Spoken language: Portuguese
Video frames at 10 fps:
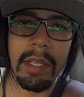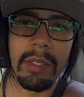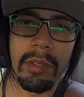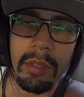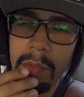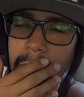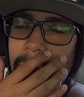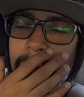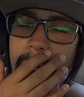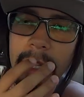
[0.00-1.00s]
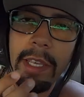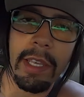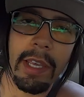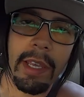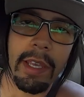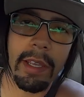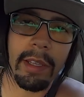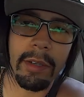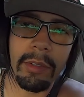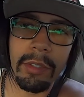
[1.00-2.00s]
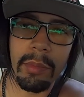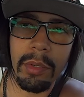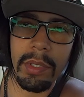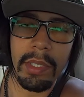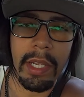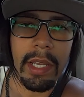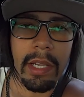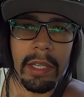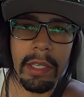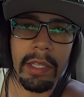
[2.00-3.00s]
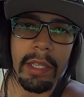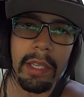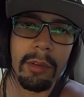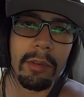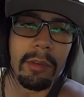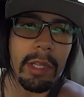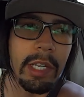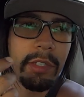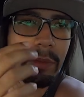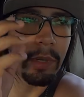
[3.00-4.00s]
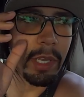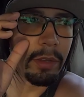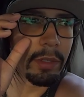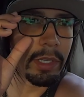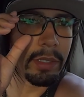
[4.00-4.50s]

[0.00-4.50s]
Esse último que eu falei é onde eu mostrei ali que tem o Light Rail, né?